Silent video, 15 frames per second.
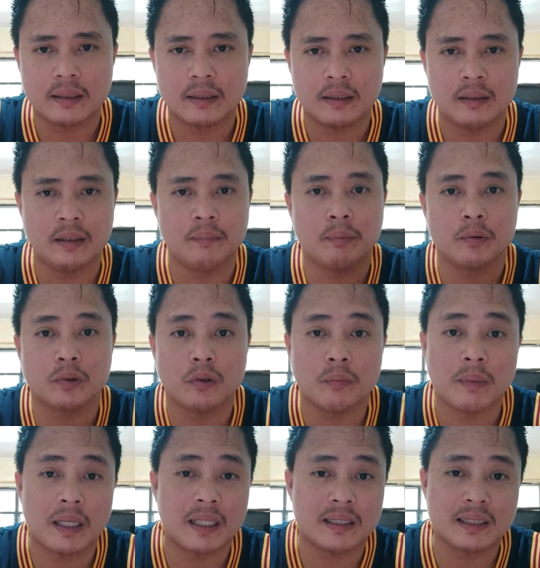hindi po to
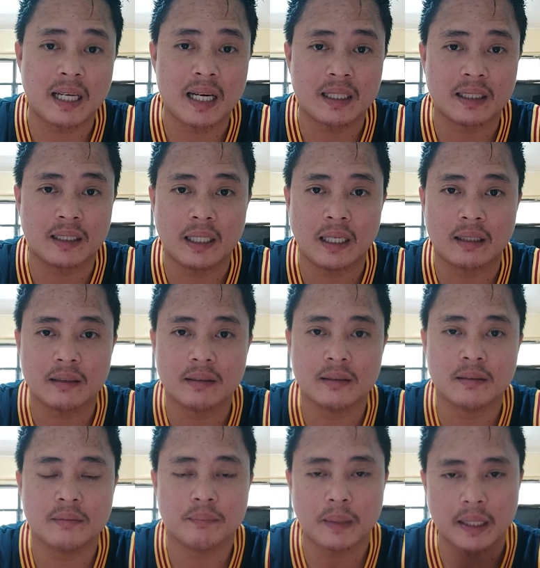para sa akin lang
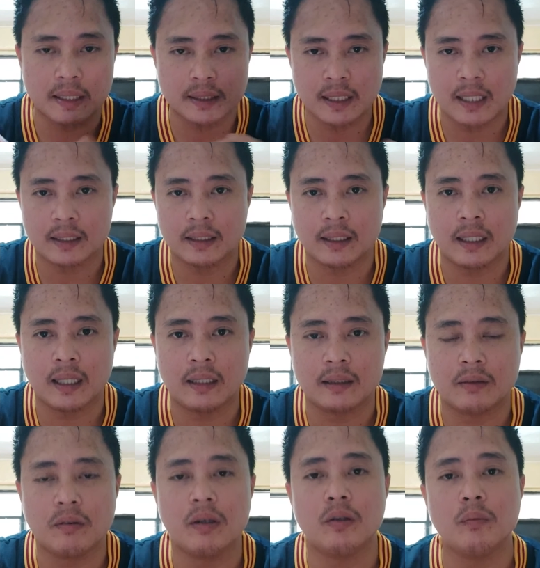para sa ating lahat
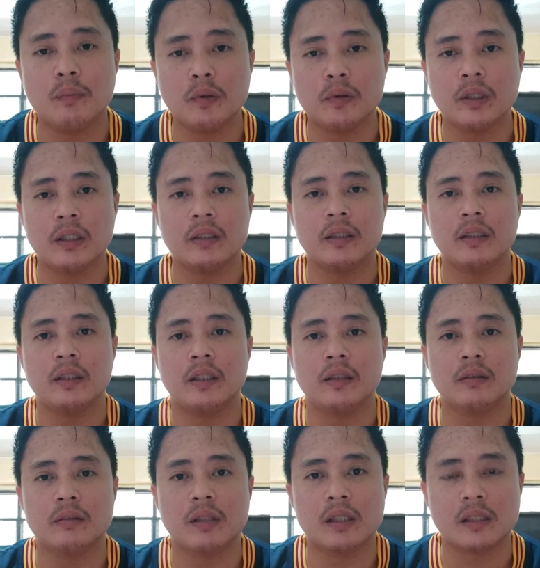kung ano po yung naintindihan
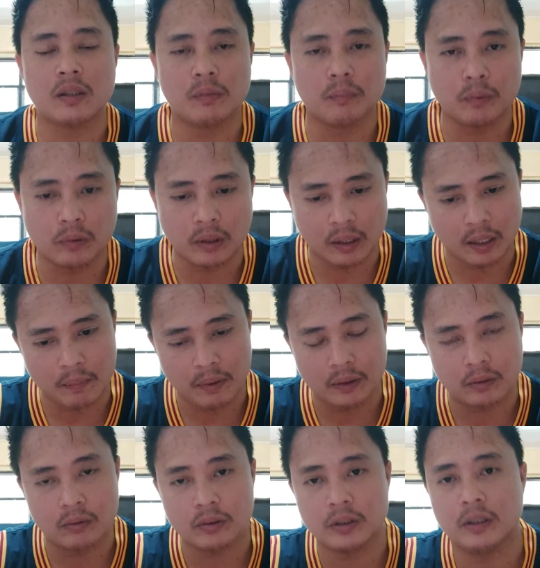ko guys ano po yung laman
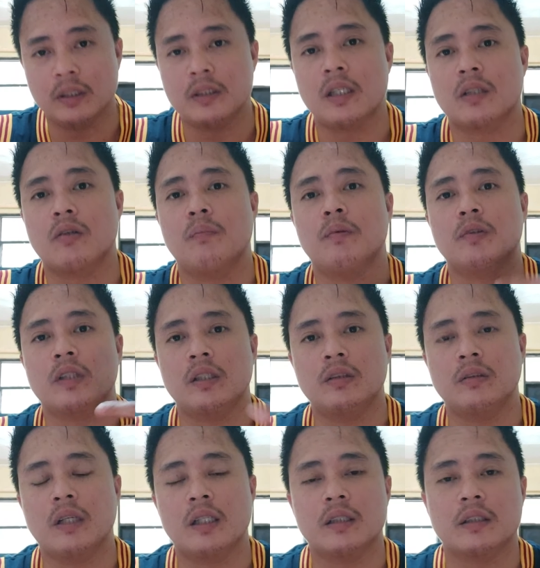ko sinishare ko po sa
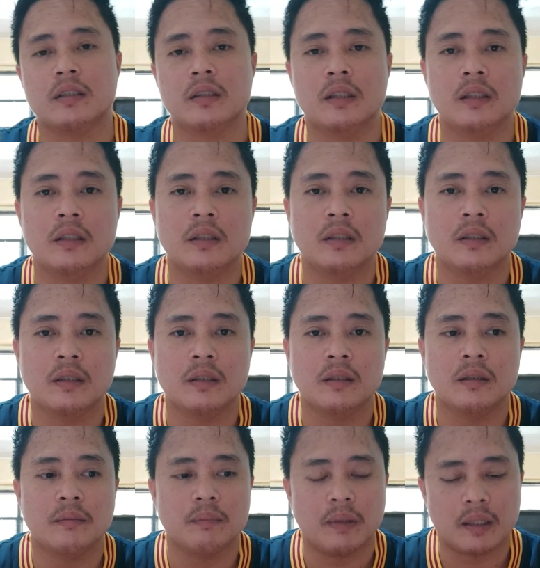inyo guys
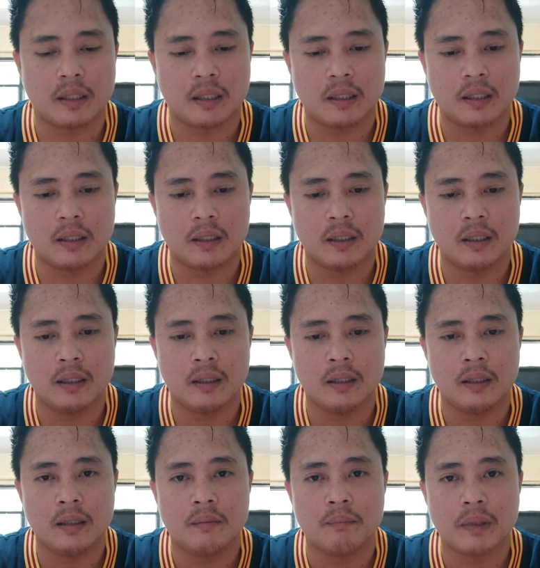para
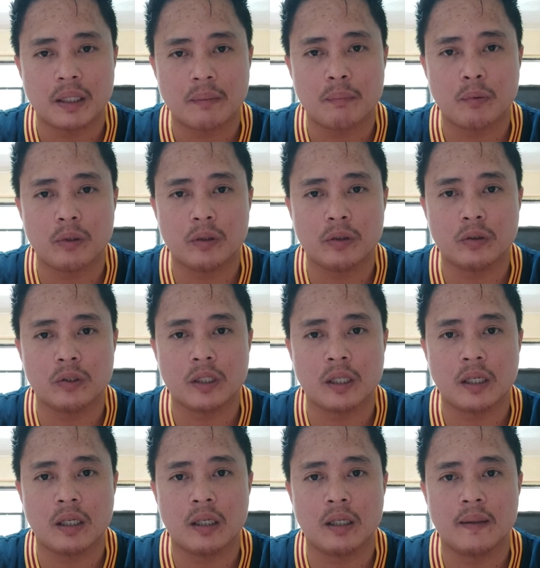para po ito
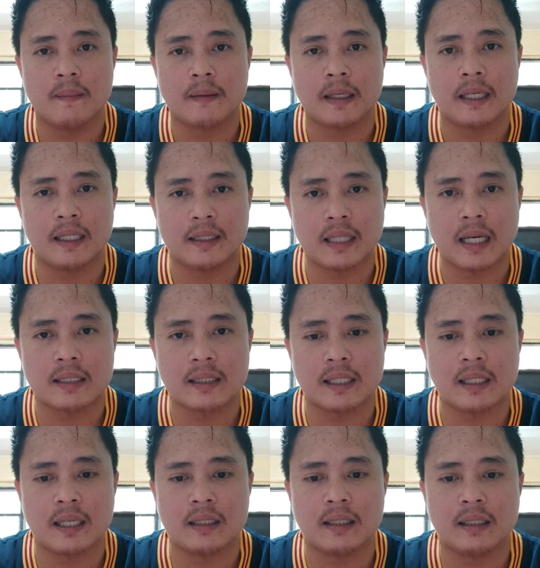sa
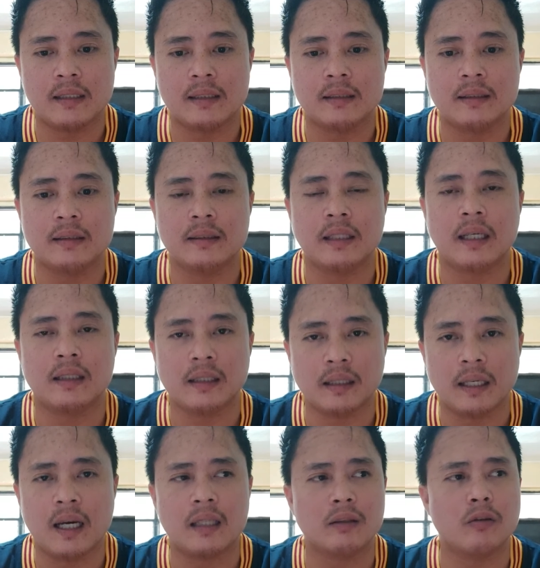kaligtasan natin sa ating
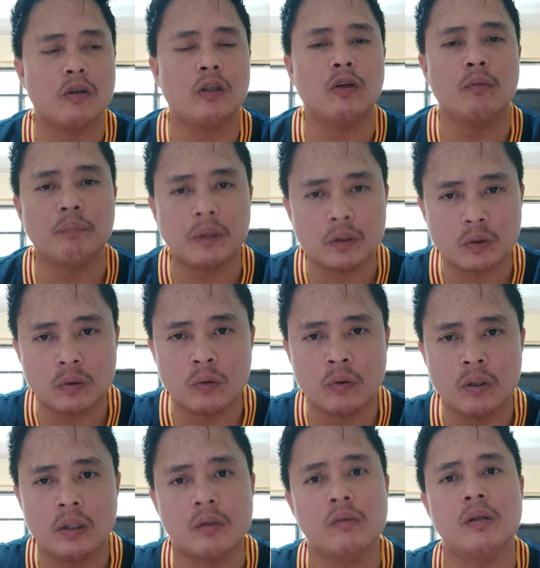lahat ano ang
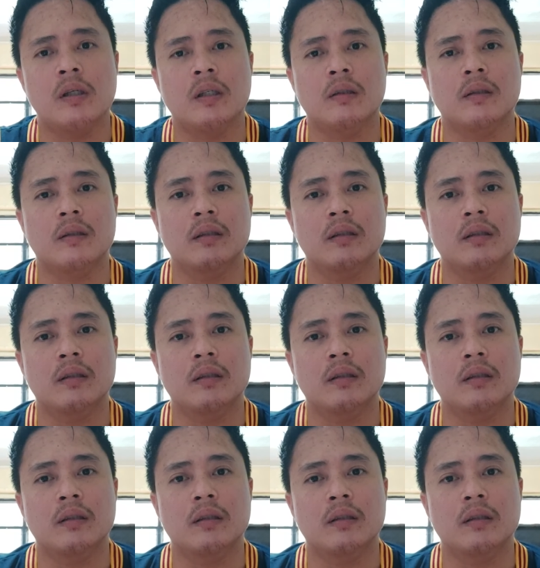patungo ano ang